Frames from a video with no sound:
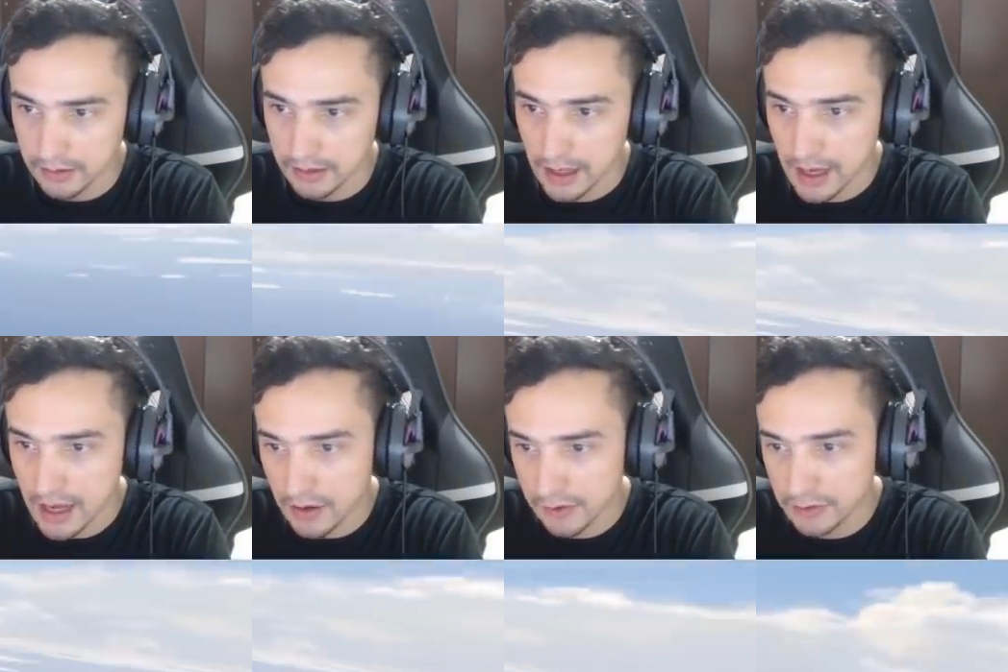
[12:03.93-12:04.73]
Olha
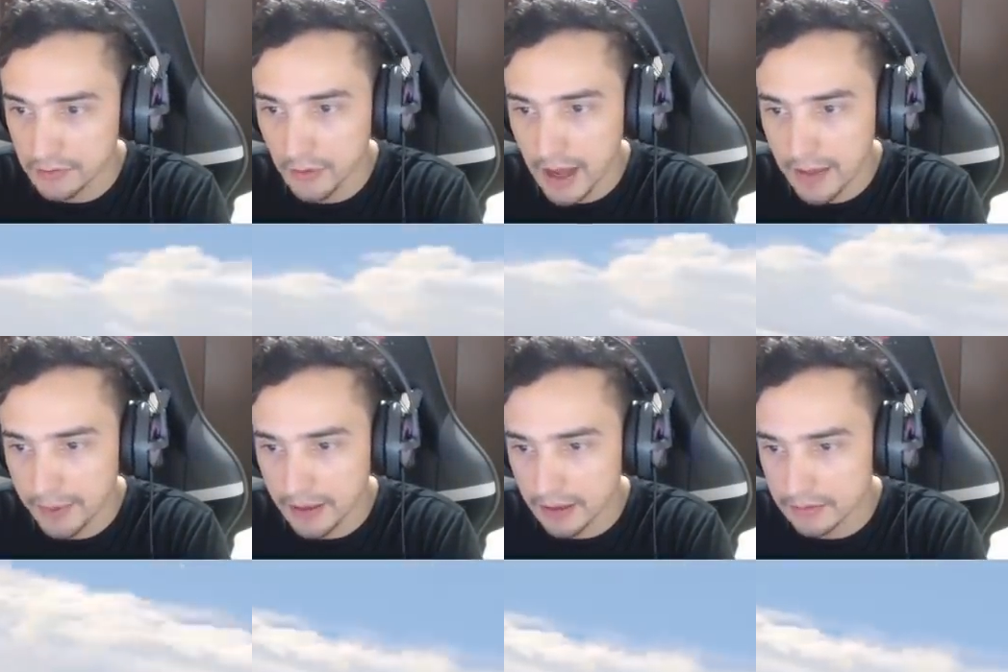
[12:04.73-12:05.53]
lá, ó, sumiu o
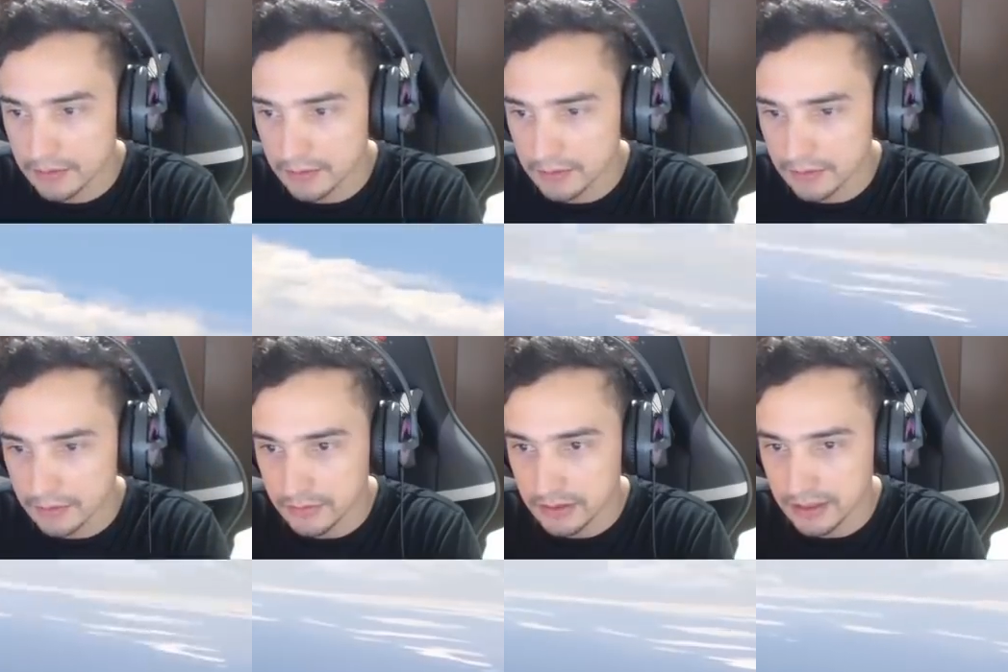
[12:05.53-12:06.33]
mapa.
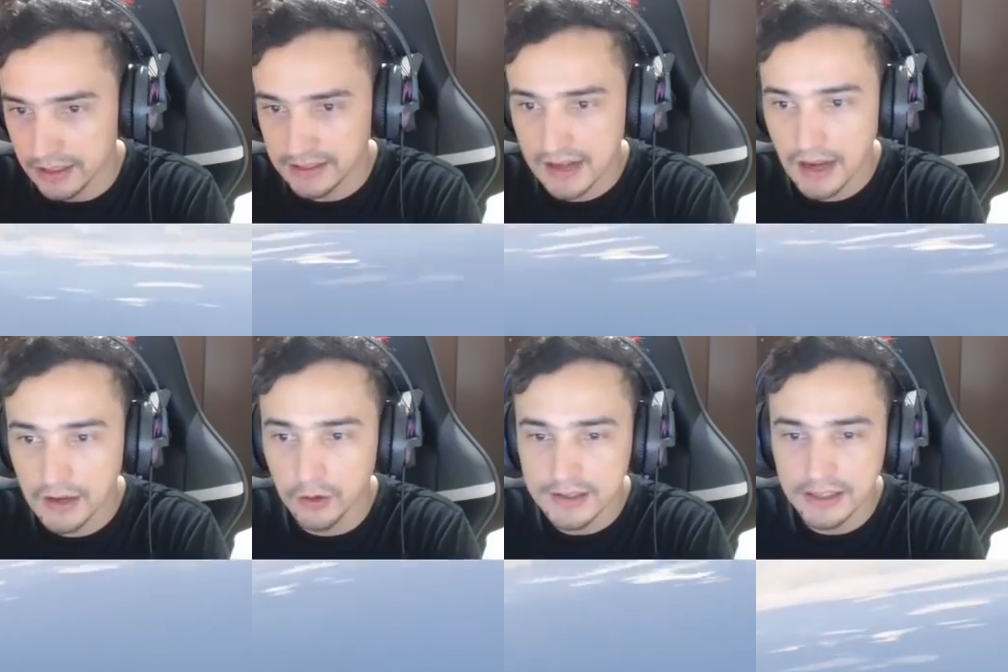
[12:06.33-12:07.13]
A gente tá em
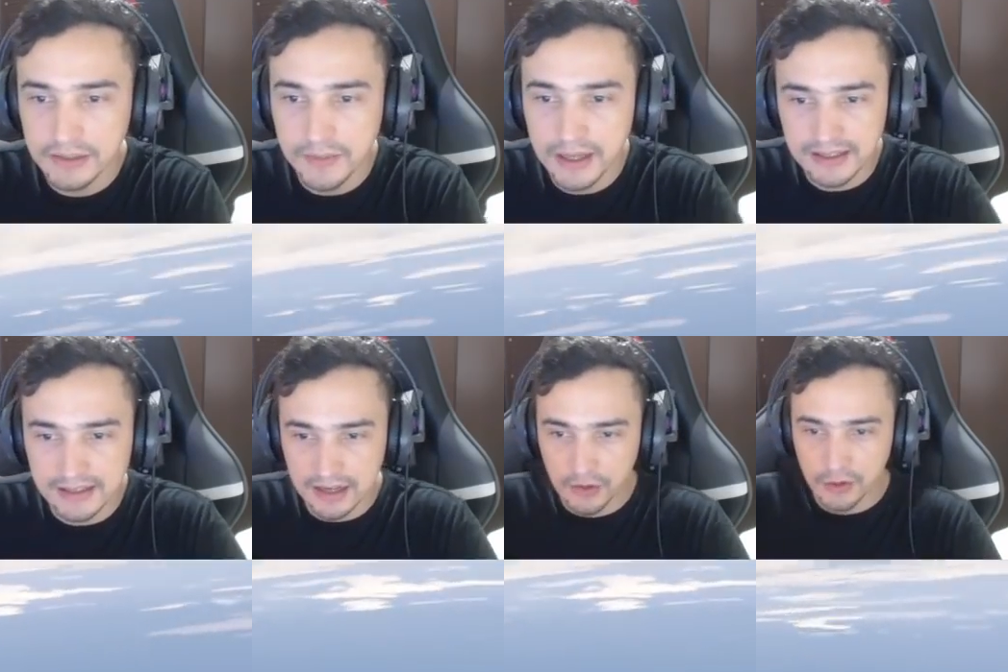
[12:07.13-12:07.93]
outra
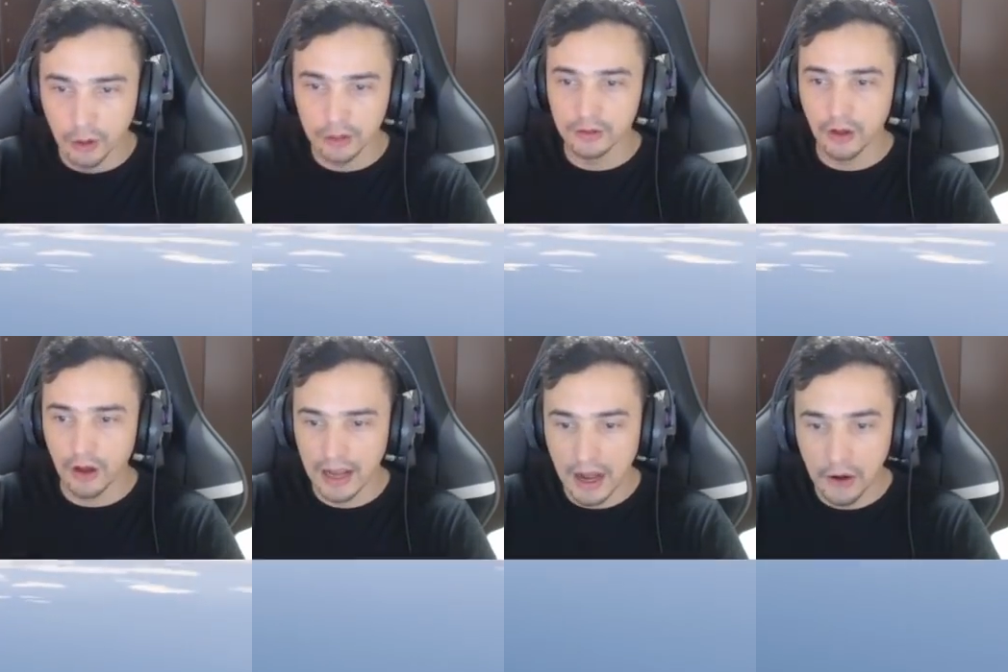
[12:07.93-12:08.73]
dimensão, em outro
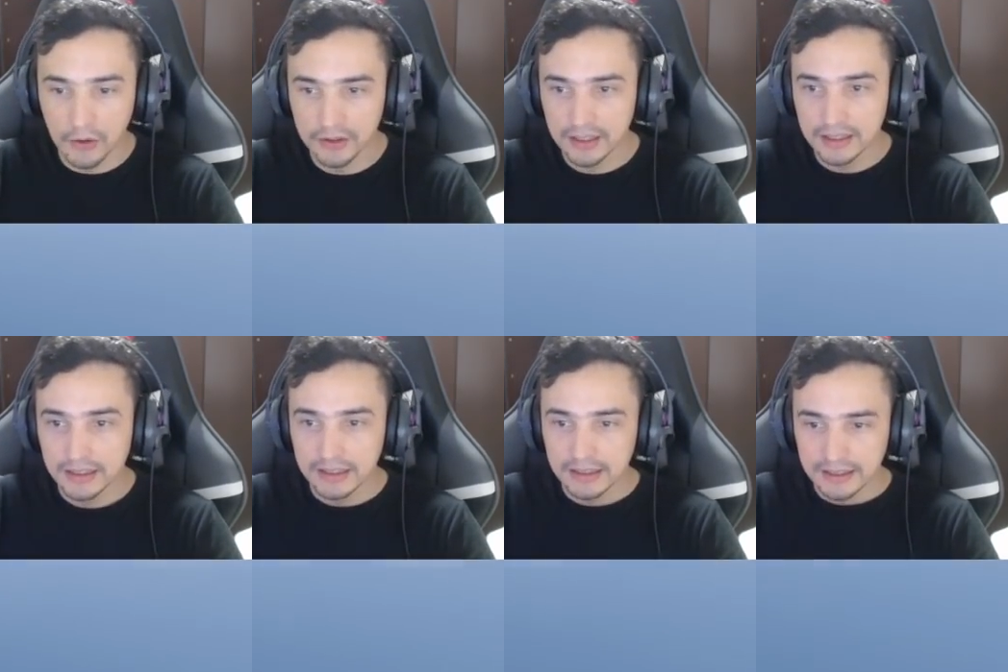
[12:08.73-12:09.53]
local.
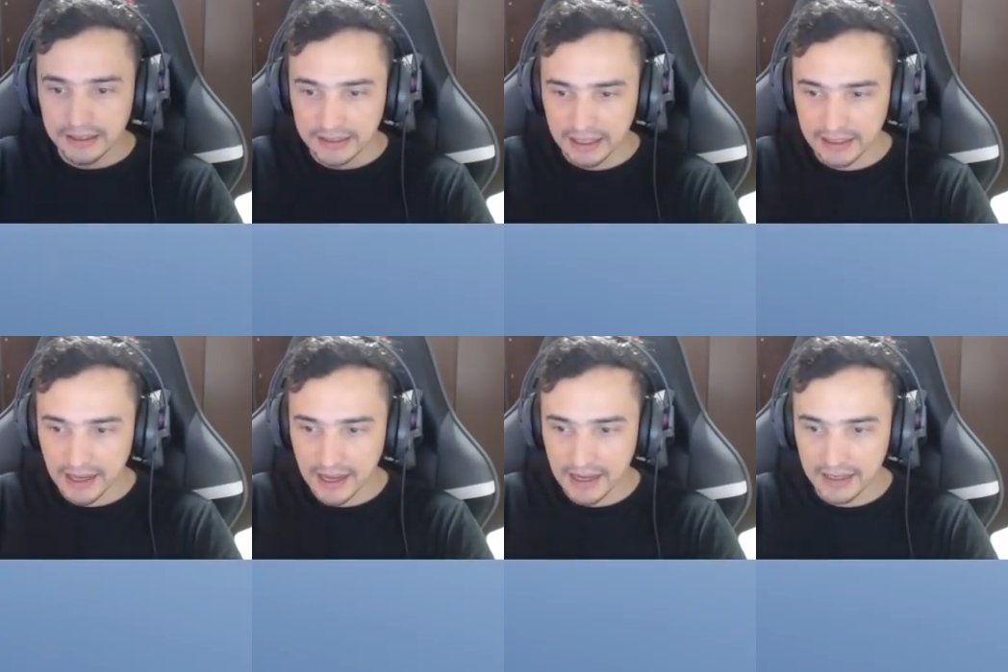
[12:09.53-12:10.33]

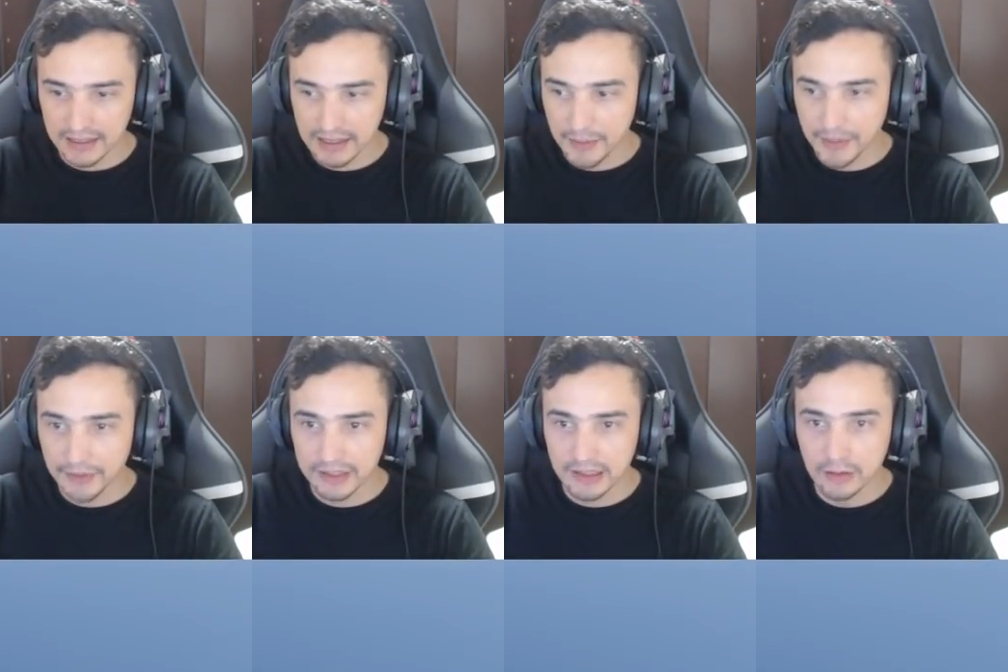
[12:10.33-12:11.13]
Caraca, daria pra
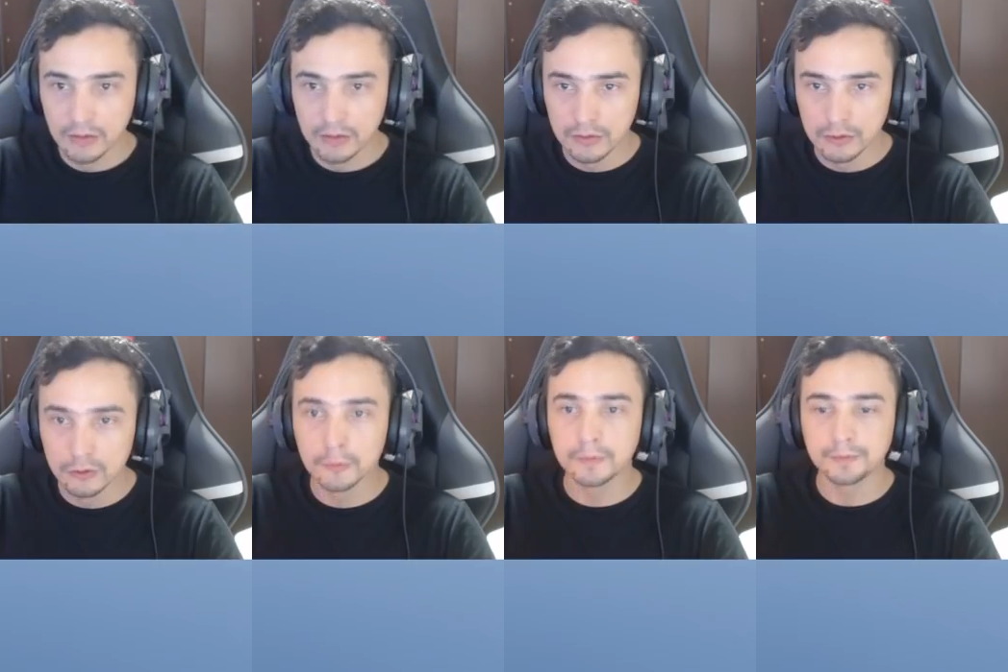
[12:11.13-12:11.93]
fazer
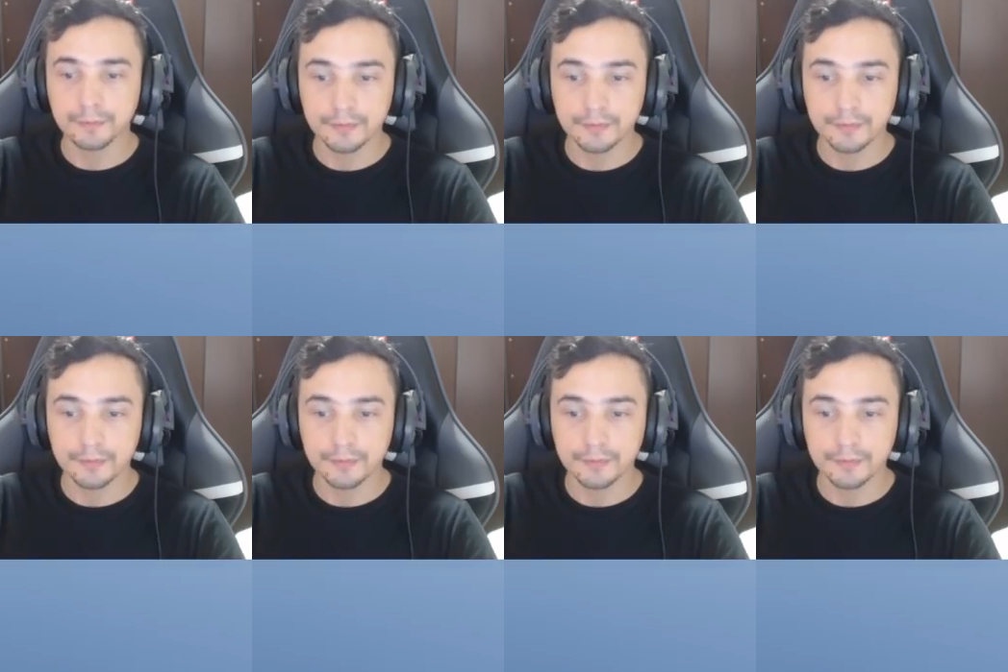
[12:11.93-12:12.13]
um...